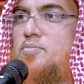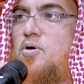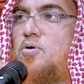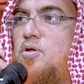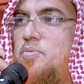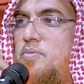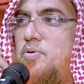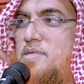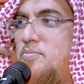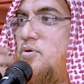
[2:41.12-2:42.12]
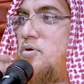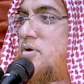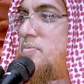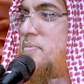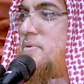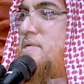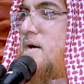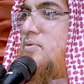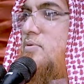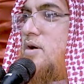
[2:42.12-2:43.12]
মৌলবী বলছে মৌলবী
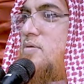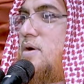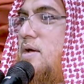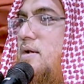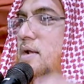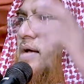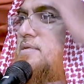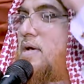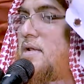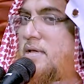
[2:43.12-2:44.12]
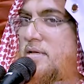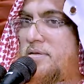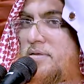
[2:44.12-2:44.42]
মিজানুর রহমান আজহারি